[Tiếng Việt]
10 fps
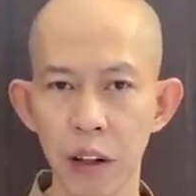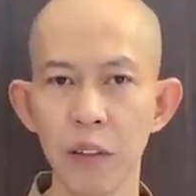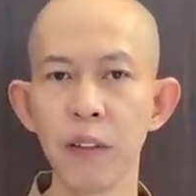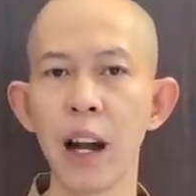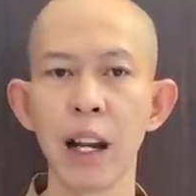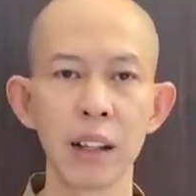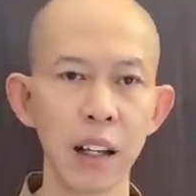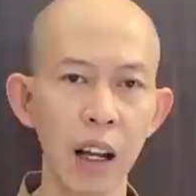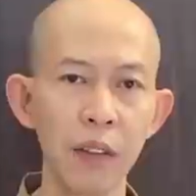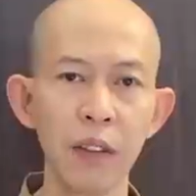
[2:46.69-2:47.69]
vững vàng
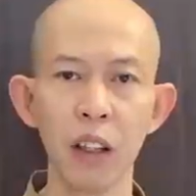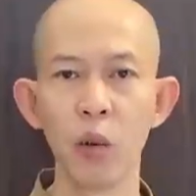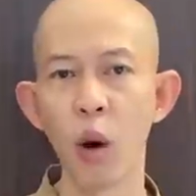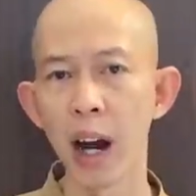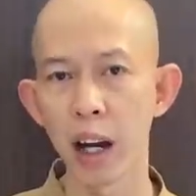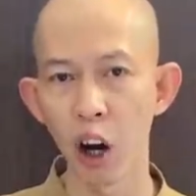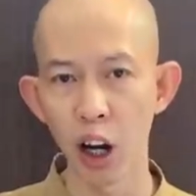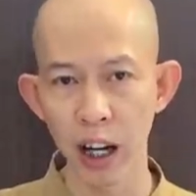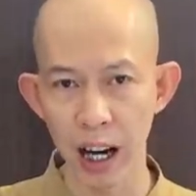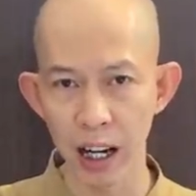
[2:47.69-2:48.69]
để vượt qua khó
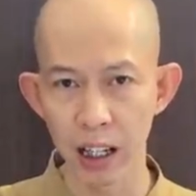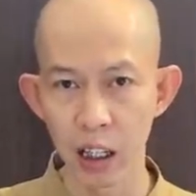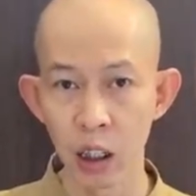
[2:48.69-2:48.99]
khăn.